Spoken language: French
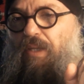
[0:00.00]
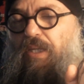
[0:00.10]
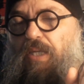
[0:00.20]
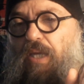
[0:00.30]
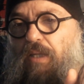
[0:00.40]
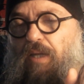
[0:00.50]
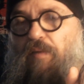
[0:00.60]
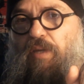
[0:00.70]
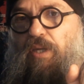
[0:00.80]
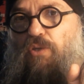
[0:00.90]
qui a
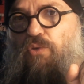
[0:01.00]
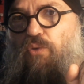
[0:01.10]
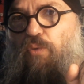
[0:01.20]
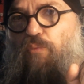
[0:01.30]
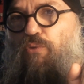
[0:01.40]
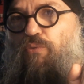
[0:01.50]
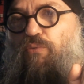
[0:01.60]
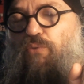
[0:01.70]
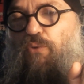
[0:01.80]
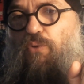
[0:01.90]
travaillé sur
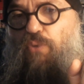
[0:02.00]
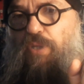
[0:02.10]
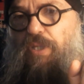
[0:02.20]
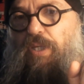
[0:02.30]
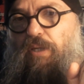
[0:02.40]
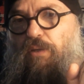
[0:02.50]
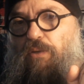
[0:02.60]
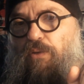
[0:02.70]
beaucoup de dossiers,